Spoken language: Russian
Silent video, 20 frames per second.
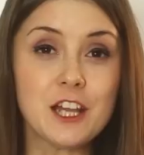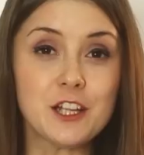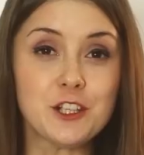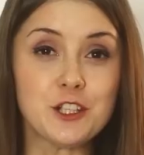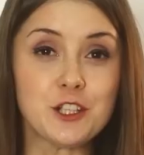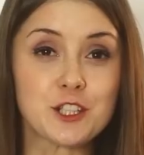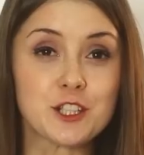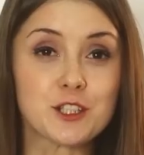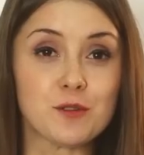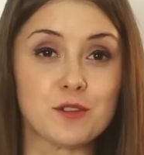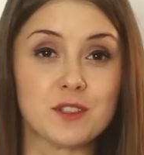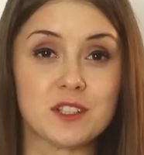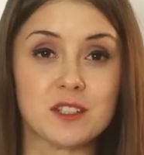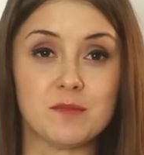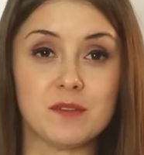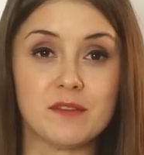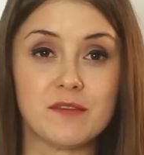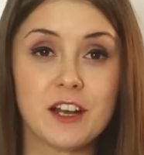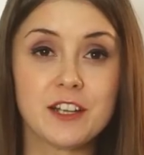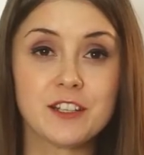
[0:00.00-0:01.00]
Не стоит
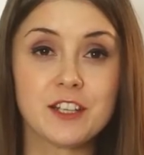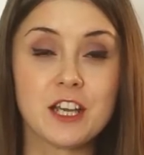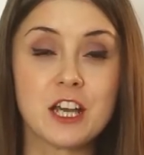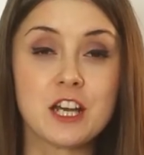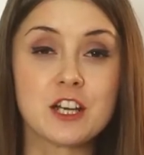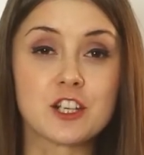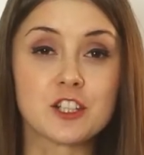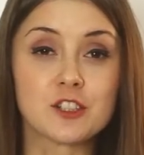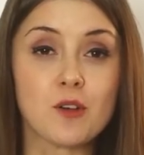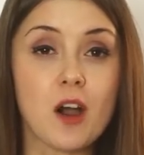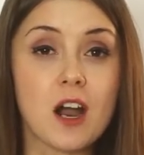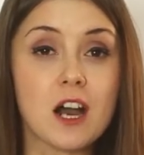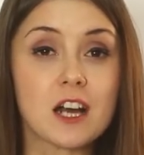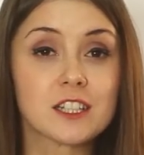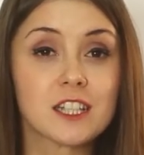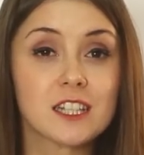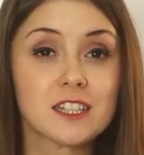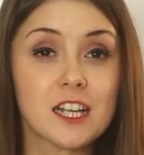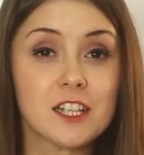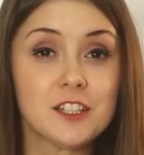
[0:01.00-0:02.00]
забывать, что
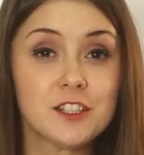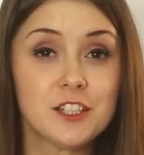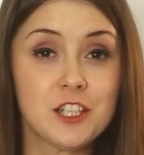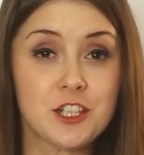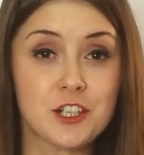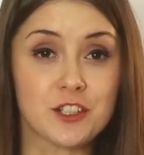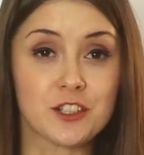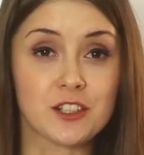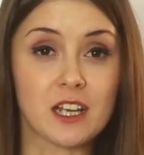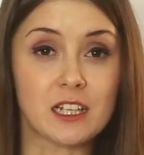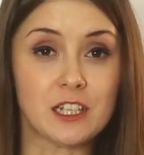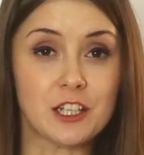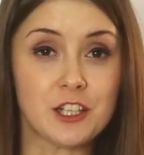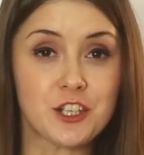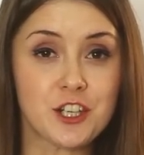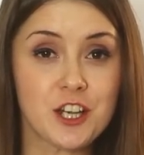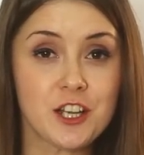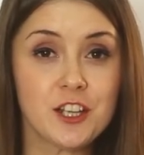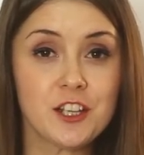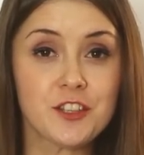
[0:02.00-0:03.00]
ортодонтическое
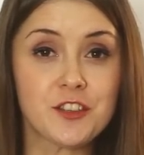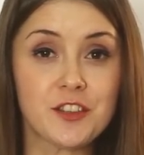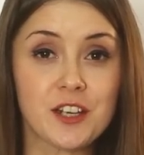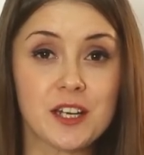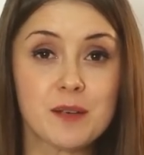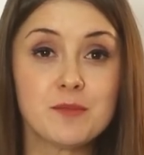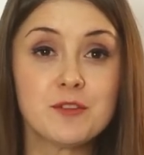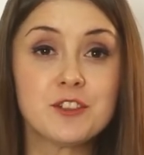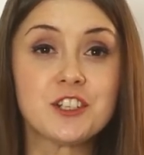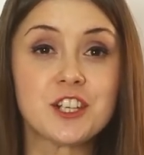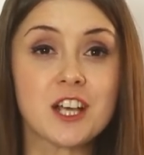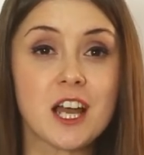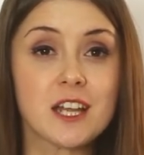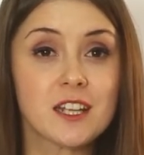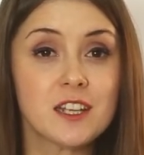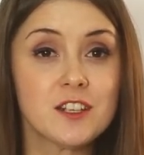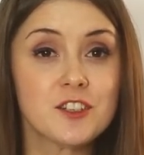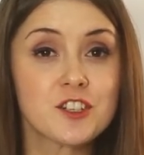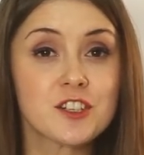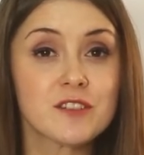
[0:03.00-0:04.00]
лечение требует
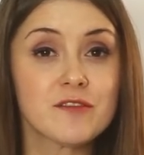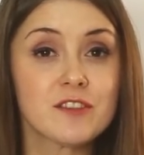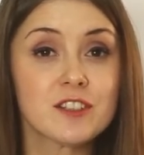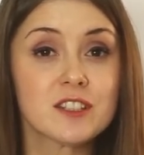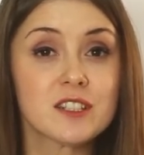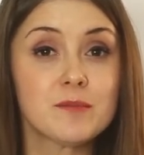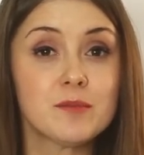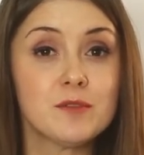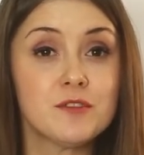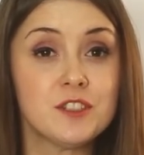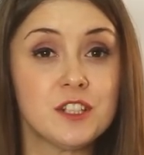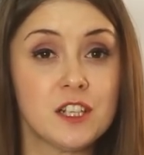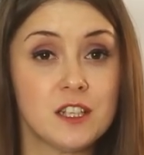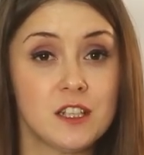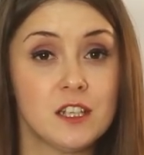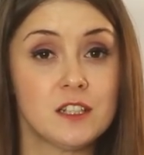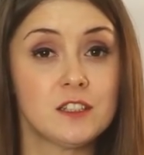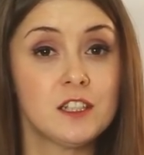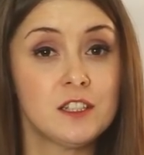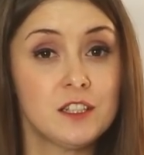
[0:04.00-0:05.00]
тщательнейшего
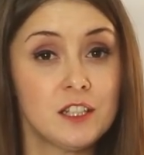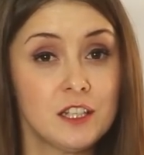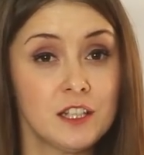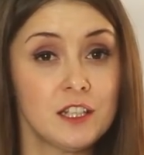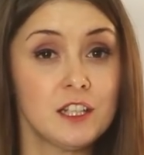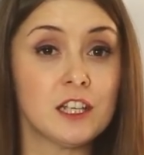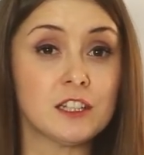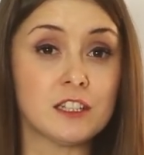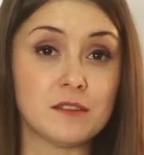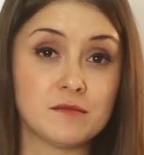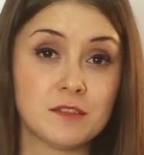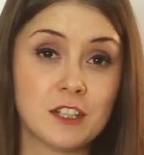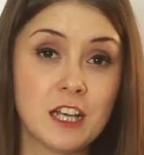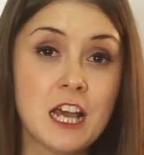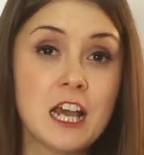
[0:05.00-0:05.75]
соблюдения гигиены.